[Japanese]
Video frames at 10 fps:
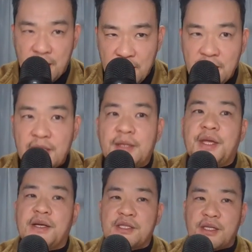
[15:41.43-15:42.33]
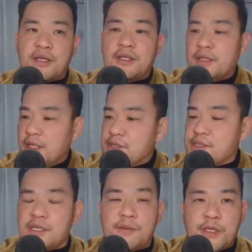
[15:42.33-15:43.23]
はい。って感じかな。えー、
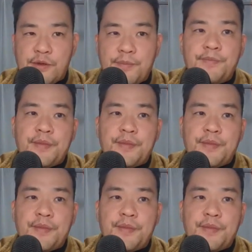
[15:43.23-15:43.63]
次行きましょう。